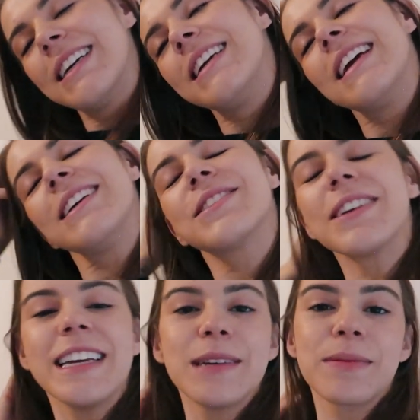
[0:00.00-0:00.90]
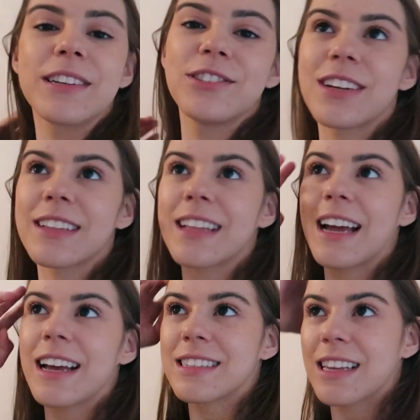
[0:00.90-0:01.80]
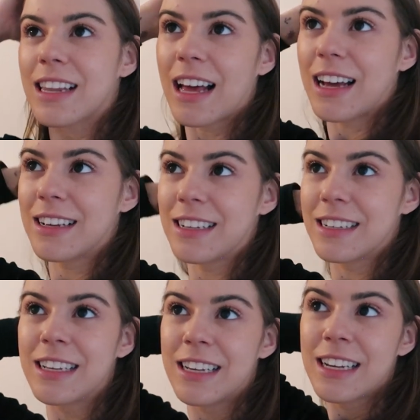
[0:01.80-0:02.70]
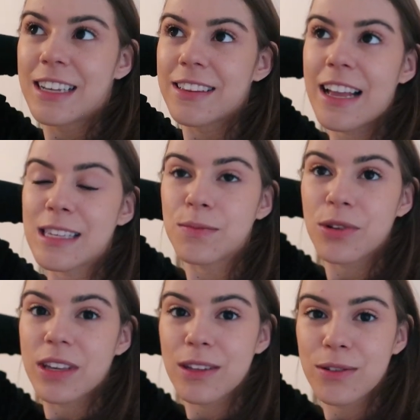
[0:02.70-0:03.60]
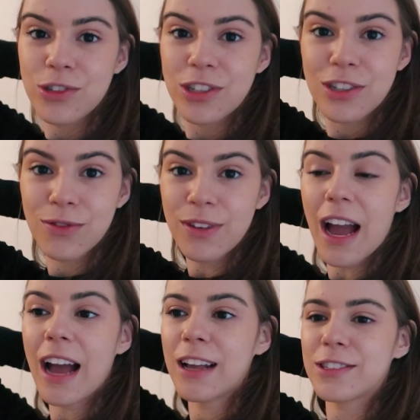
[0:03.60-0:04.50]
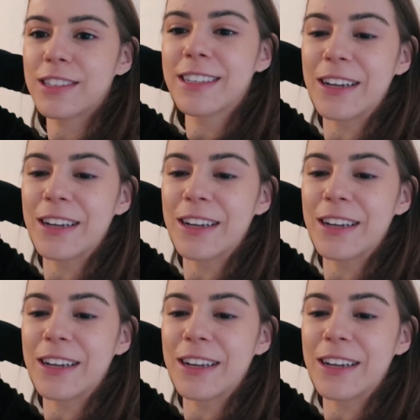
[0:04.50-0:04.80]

E é isso aí, porque a gente já tá, sei lá, 15 quinto dia de viagem,